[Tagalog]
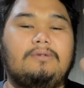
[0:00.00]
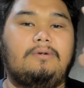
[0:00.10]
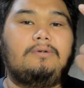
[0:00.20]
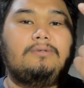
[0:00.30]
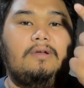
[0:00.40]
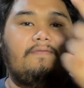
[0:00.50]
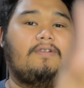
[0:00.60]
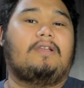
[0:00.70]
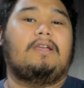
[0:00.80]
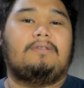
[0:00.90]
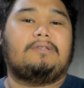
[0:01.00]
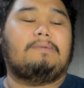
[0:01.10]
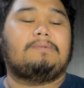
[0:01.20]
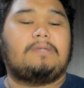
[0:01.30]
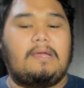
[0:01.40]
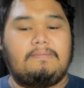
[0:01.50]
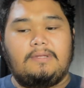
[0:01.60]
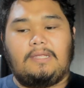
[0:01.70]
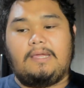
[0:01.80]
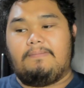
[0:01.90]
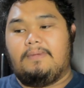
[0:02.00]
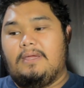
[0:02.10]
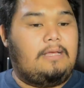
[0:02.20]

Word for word: So, don't forget to subscribe to them.